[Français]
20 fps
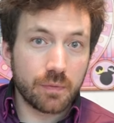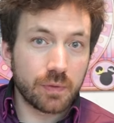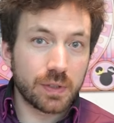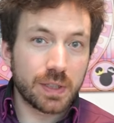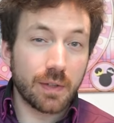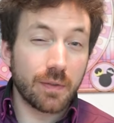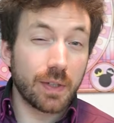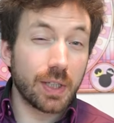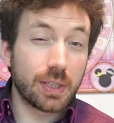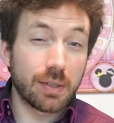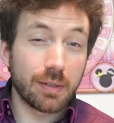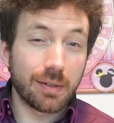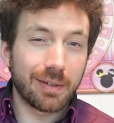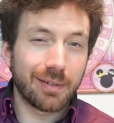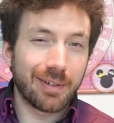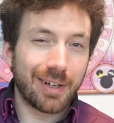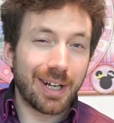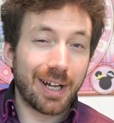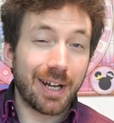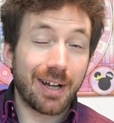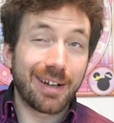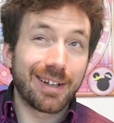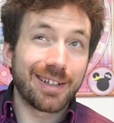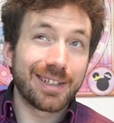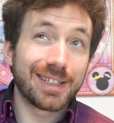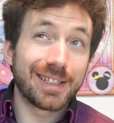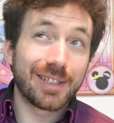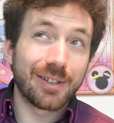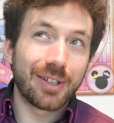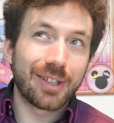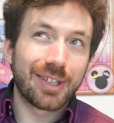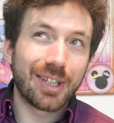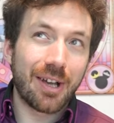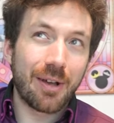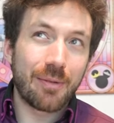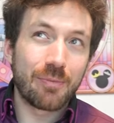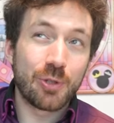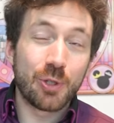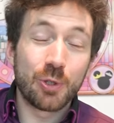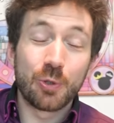Vous savez que voilà, ils ont été
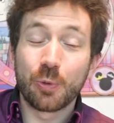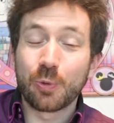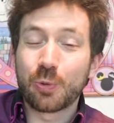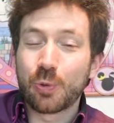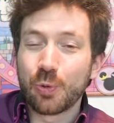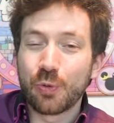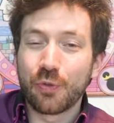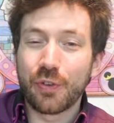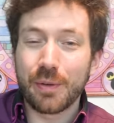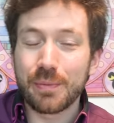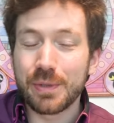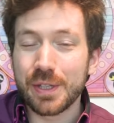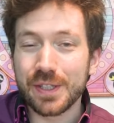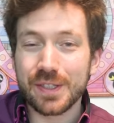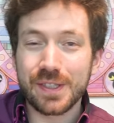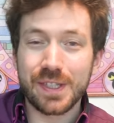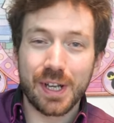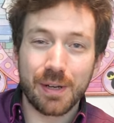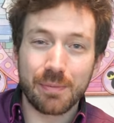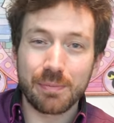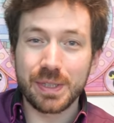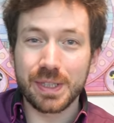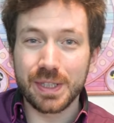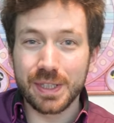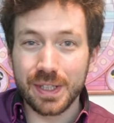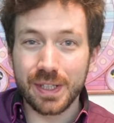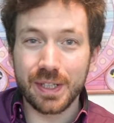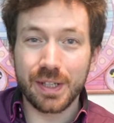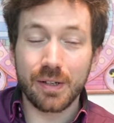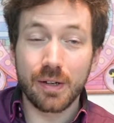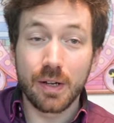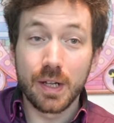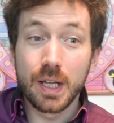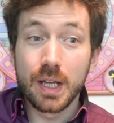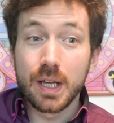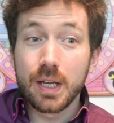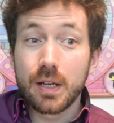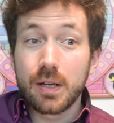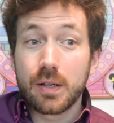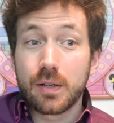amis, donc tout va bien se terminer.
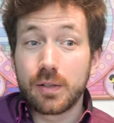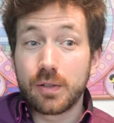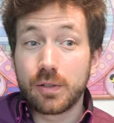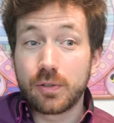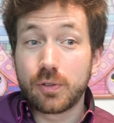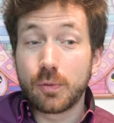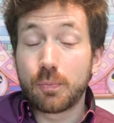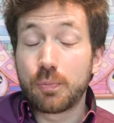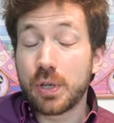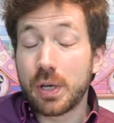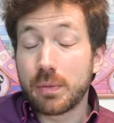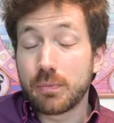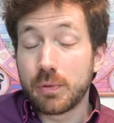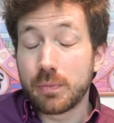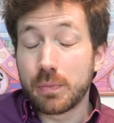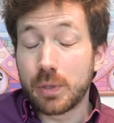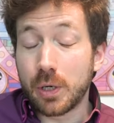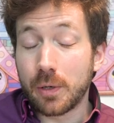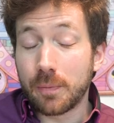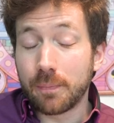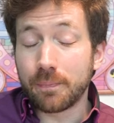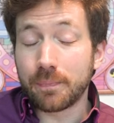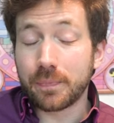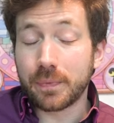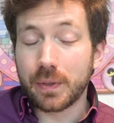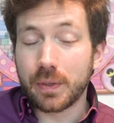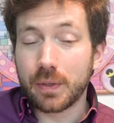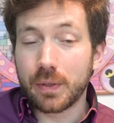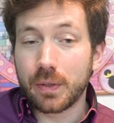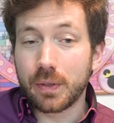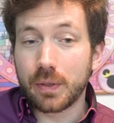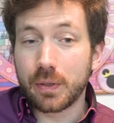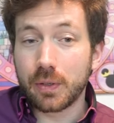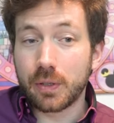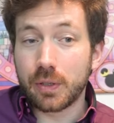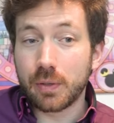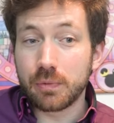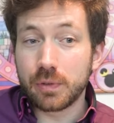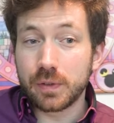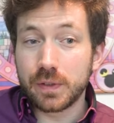Euh, depuis un moment, euh,
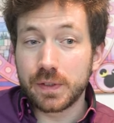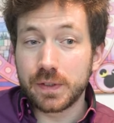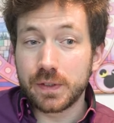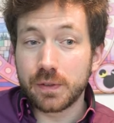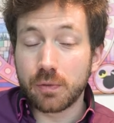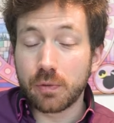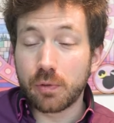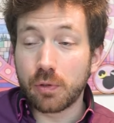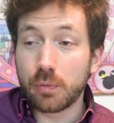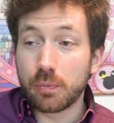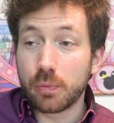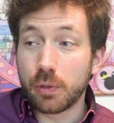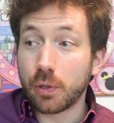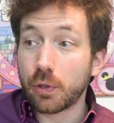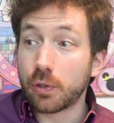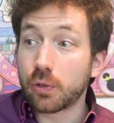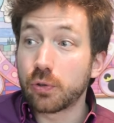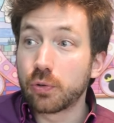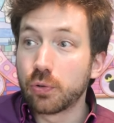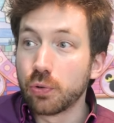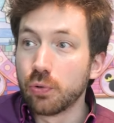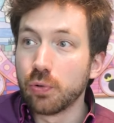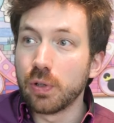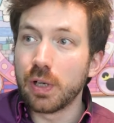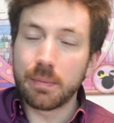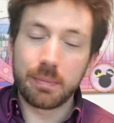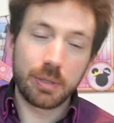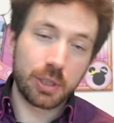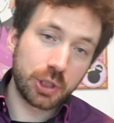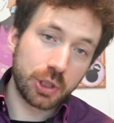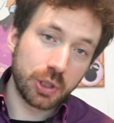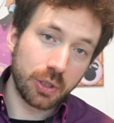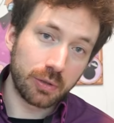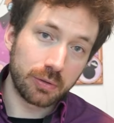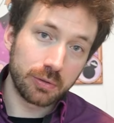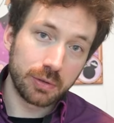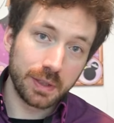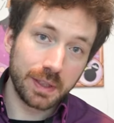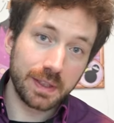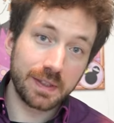comme le disait Oncle Buck, tous les
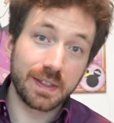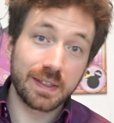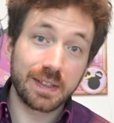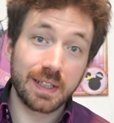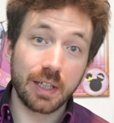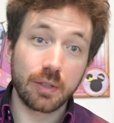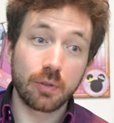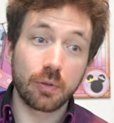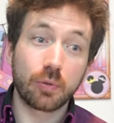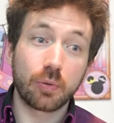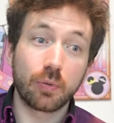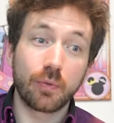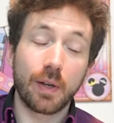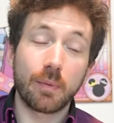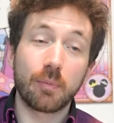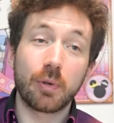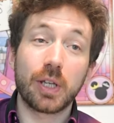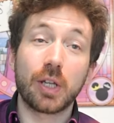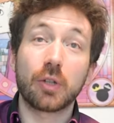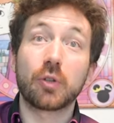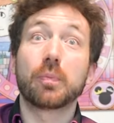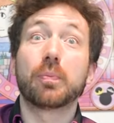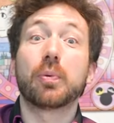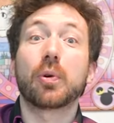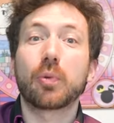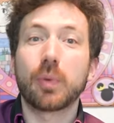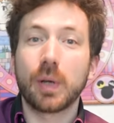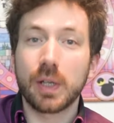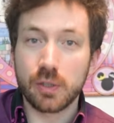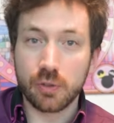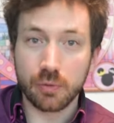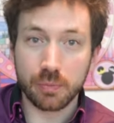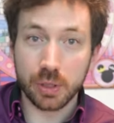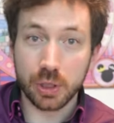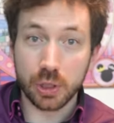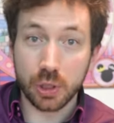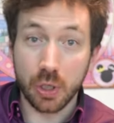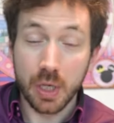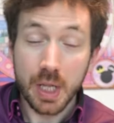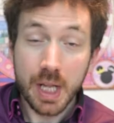méchants, ils essayent de trouver un moyen de pourquoi ils sont
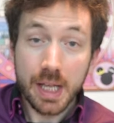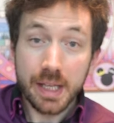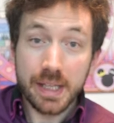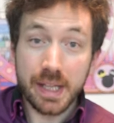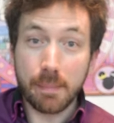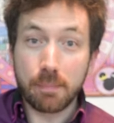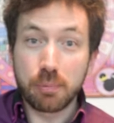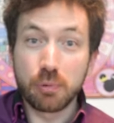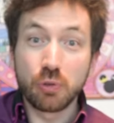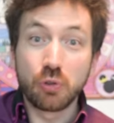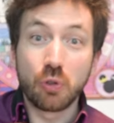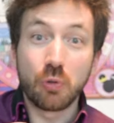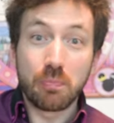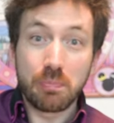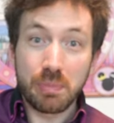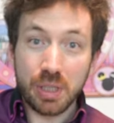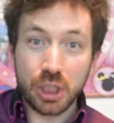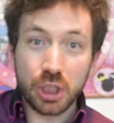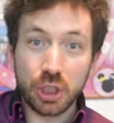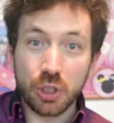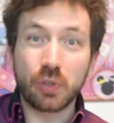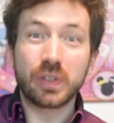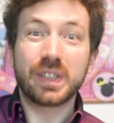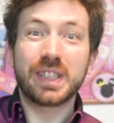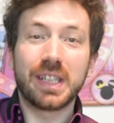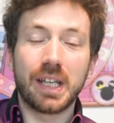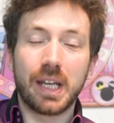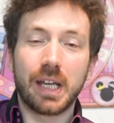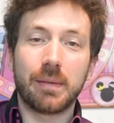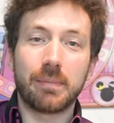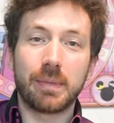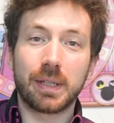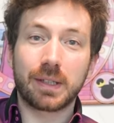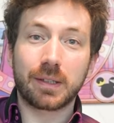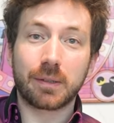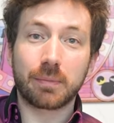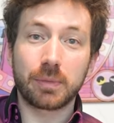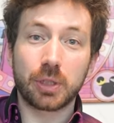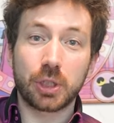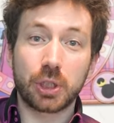méchants. Il n'y a plus de méchants qui aiment
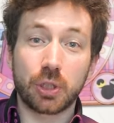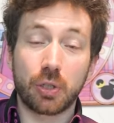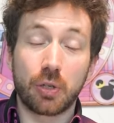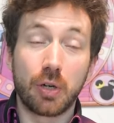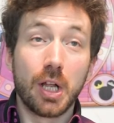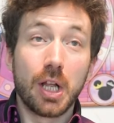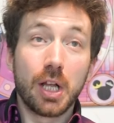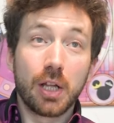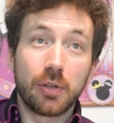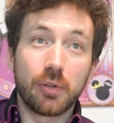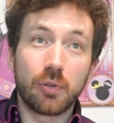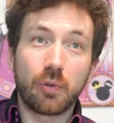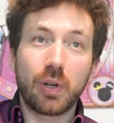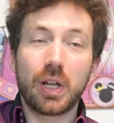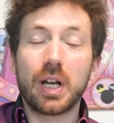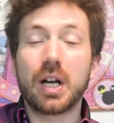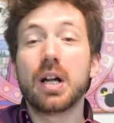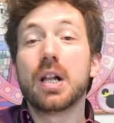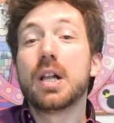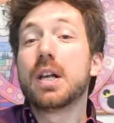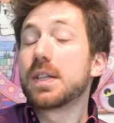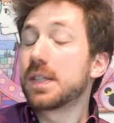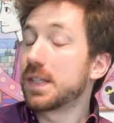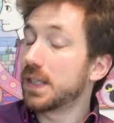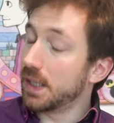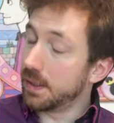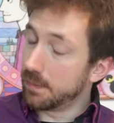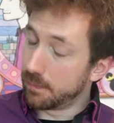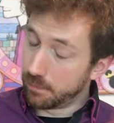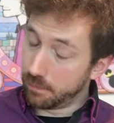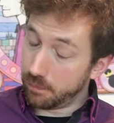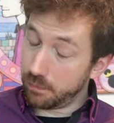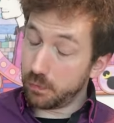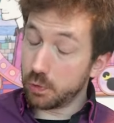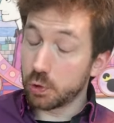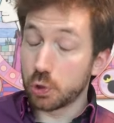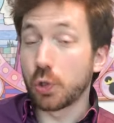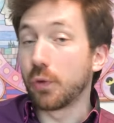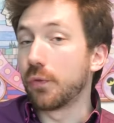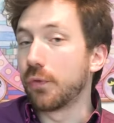être méchants. Non, là, c'est
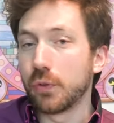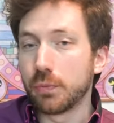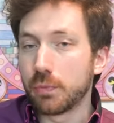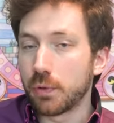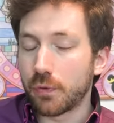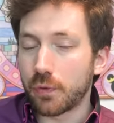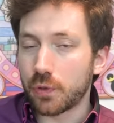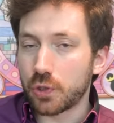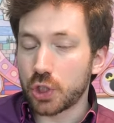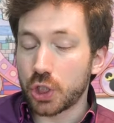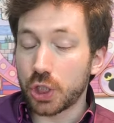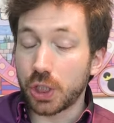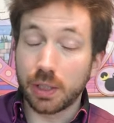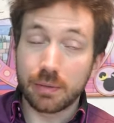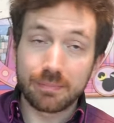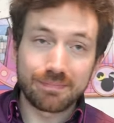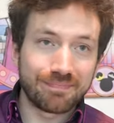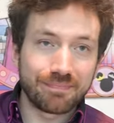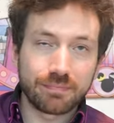je veux me venger.